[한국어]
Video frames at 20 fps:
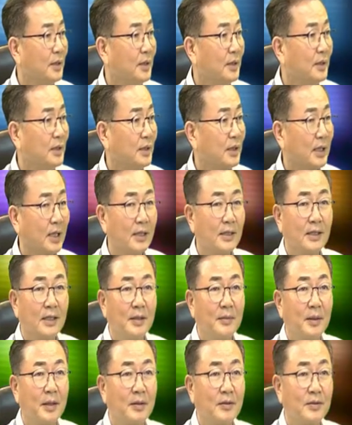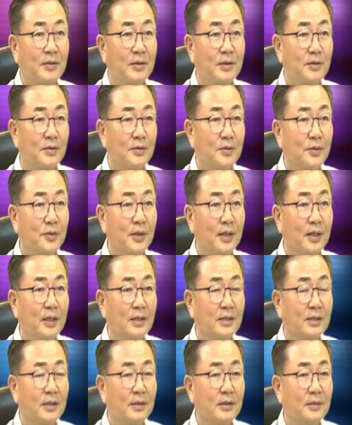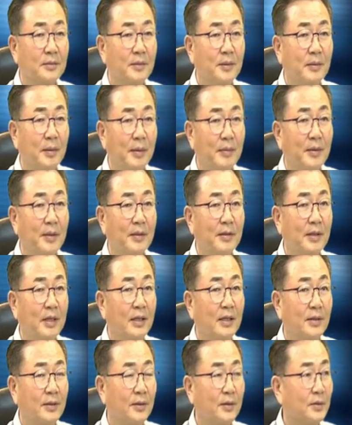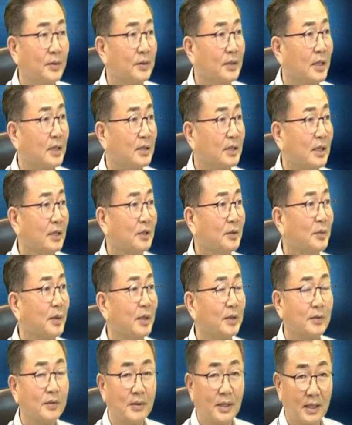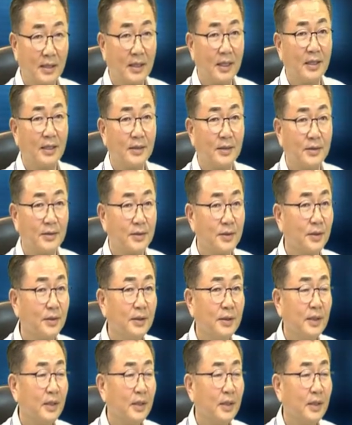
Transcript: 여기 간단히 바꿔서 특수효과에서 뭐 마음대로 되는 거고 책상도 바꾸고 다 되는 거죠.